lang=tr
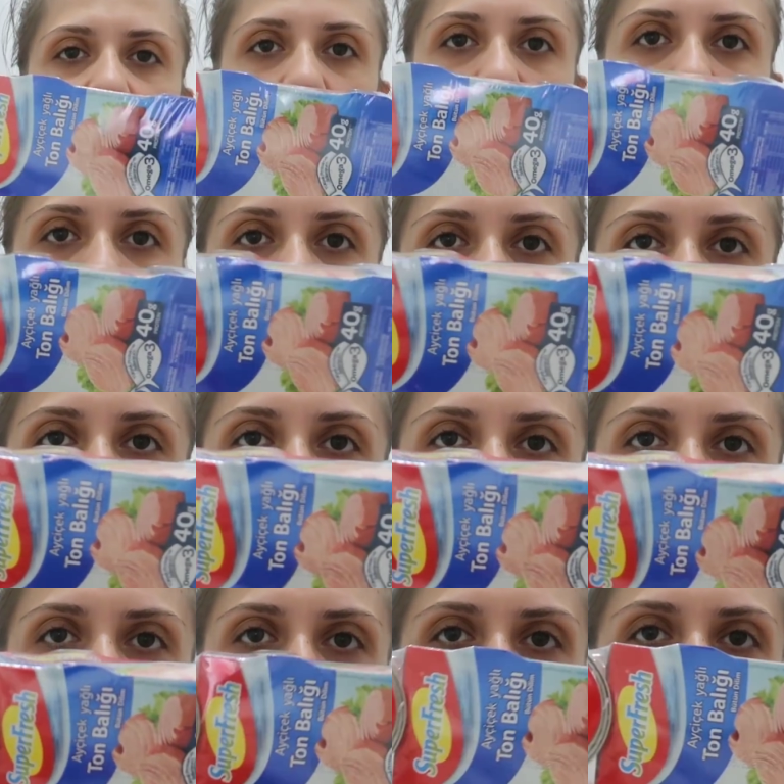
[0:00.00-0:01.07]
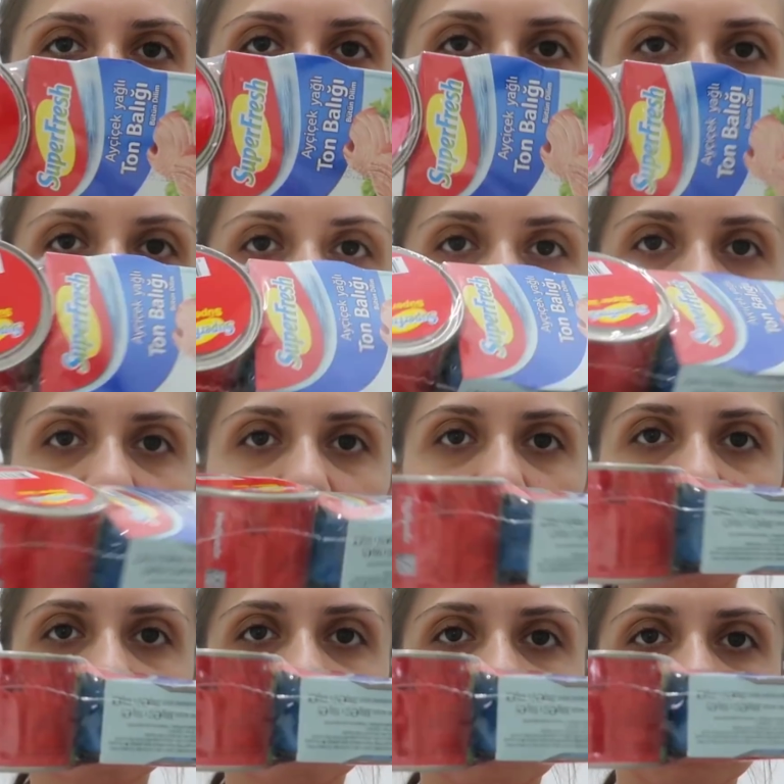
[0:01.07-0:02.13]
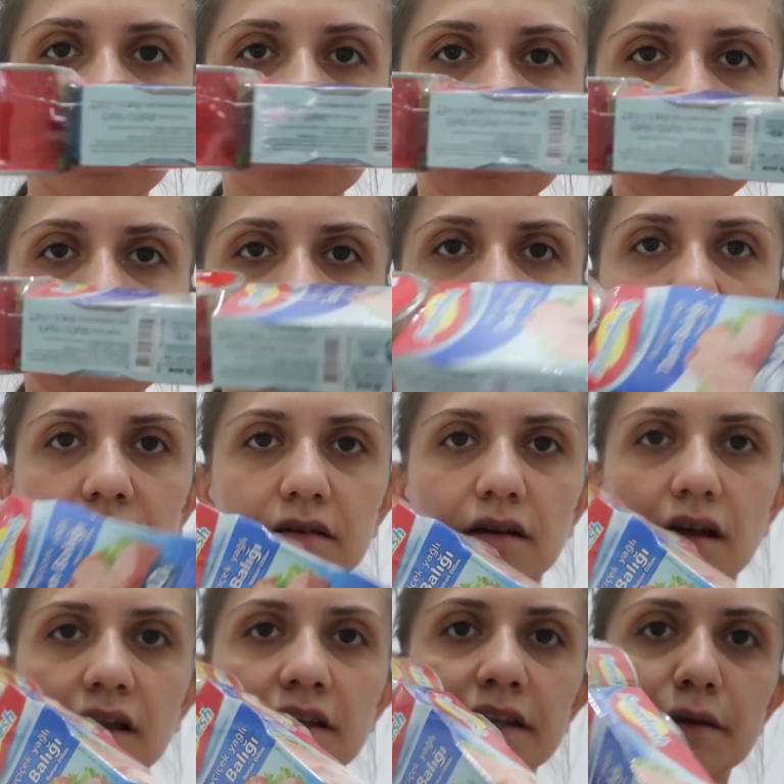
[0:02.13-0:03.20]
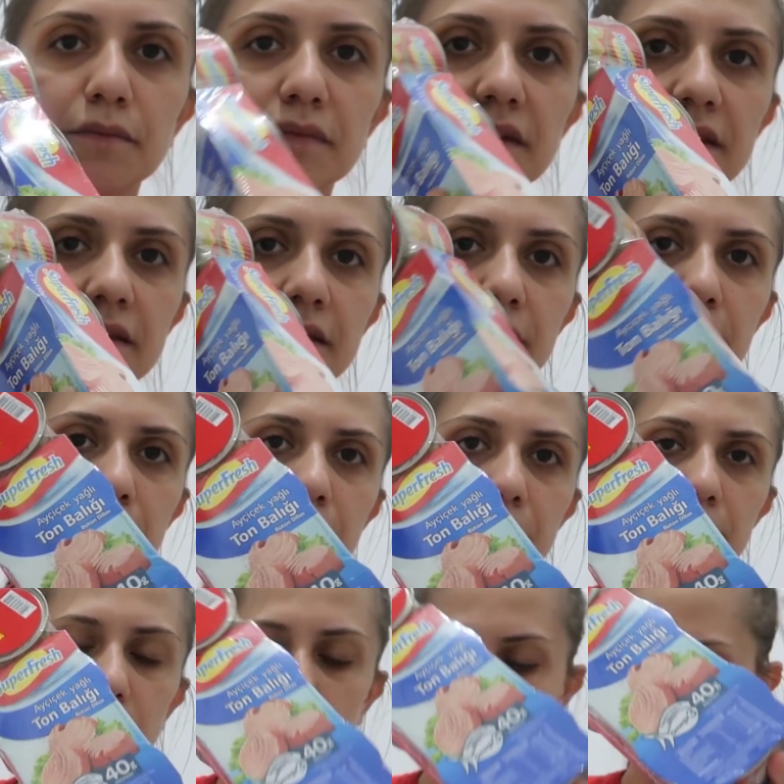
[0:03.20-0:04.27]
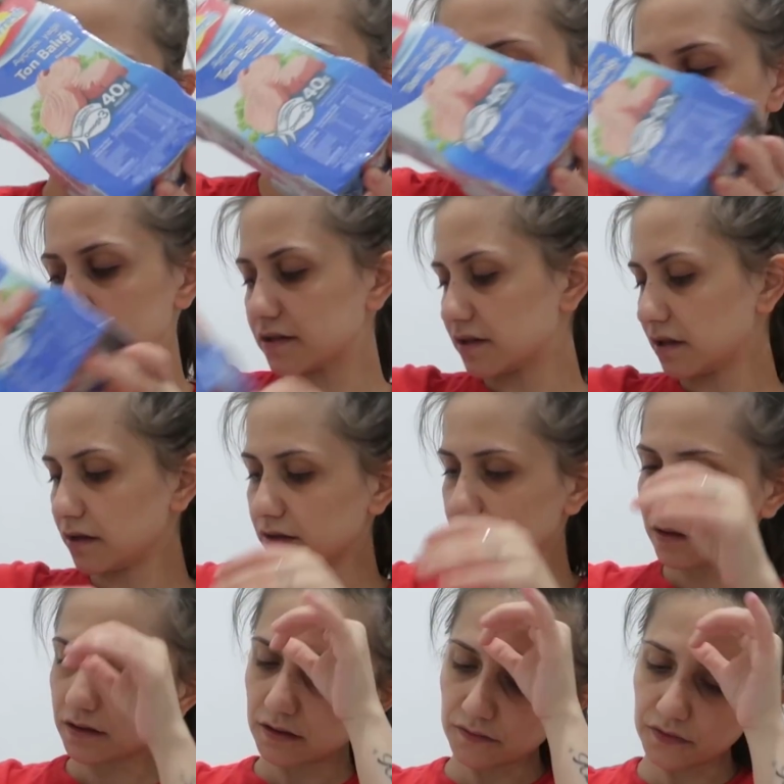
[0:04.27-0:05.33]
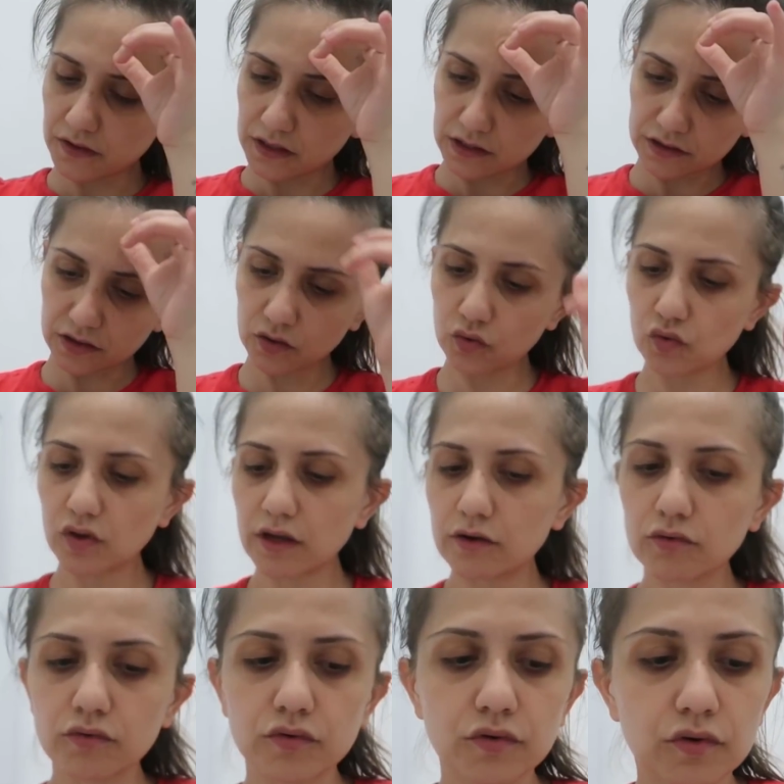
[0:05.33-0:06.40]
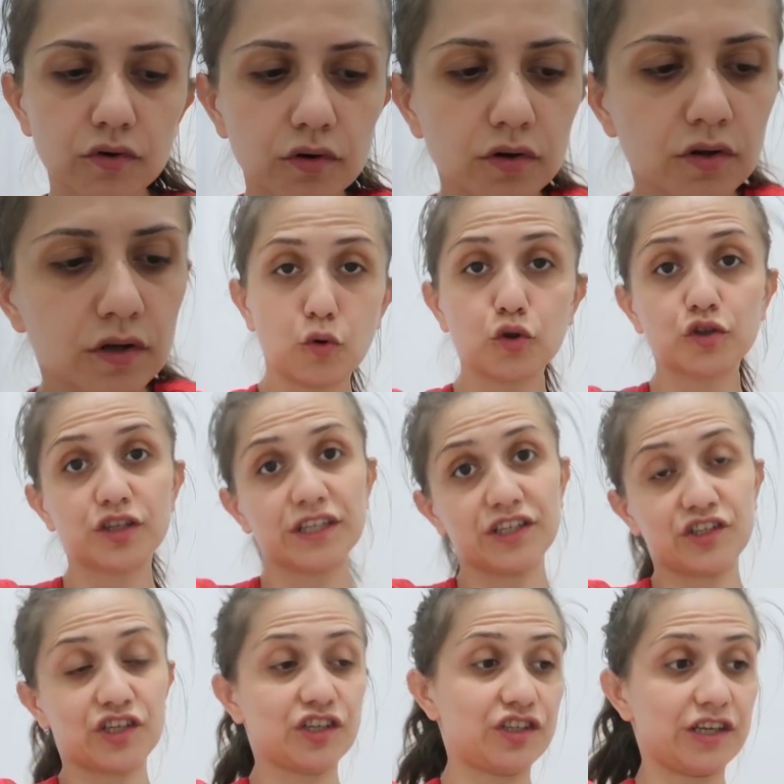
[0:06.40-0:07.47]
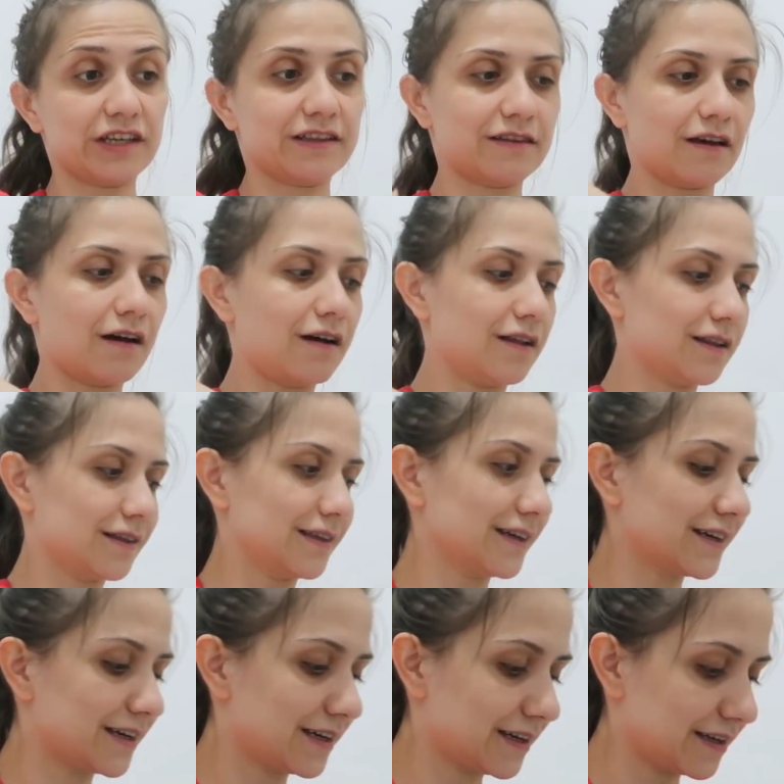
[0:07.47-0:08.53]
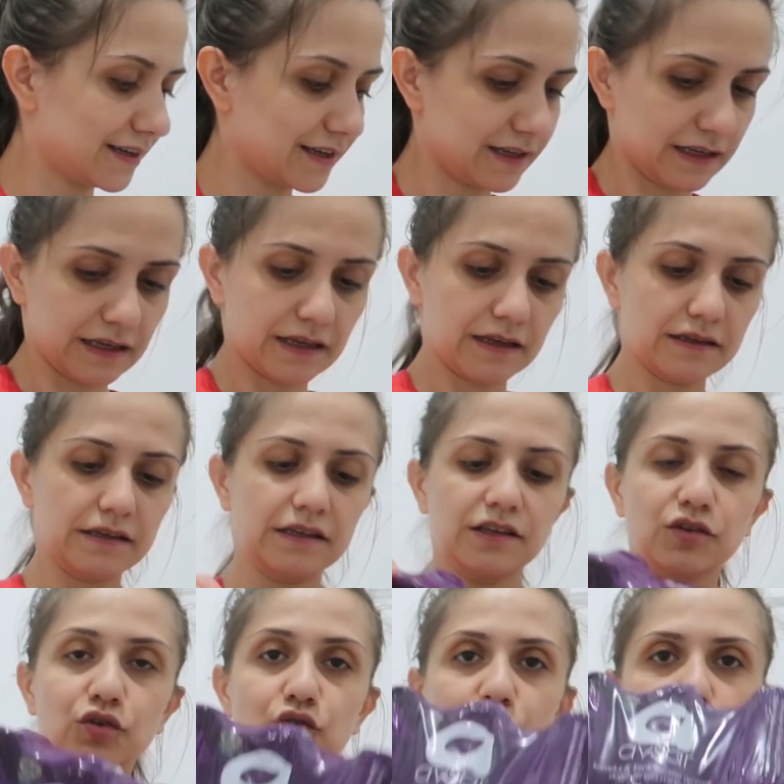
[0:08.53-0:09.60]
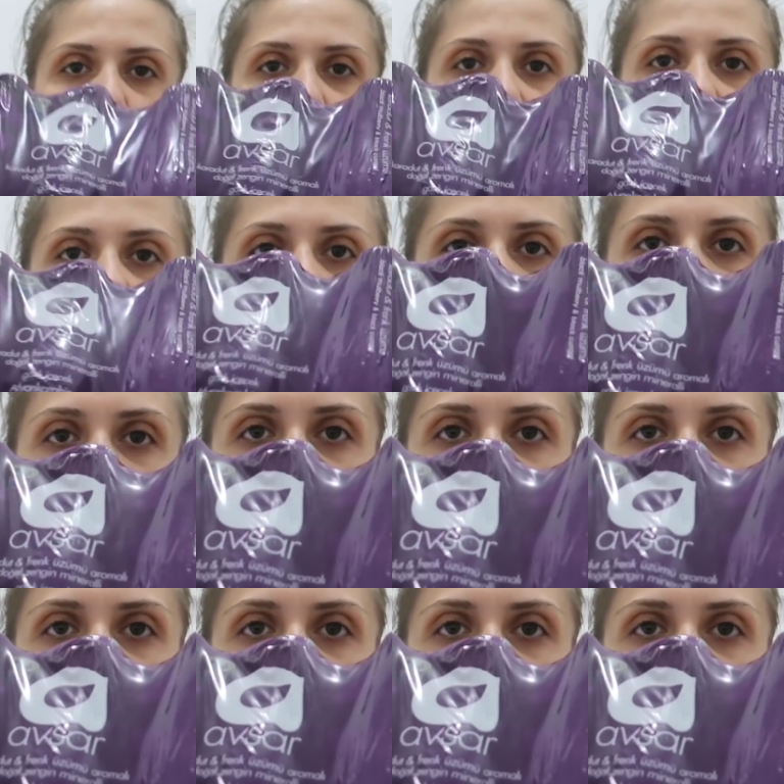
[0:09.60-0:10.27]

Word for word: vardı şöyle. Yanında da mısırı da vardı. Alayım dedim. Son balıklı da falan da güzel oluyor. Borca içecek de aldık. Şöyle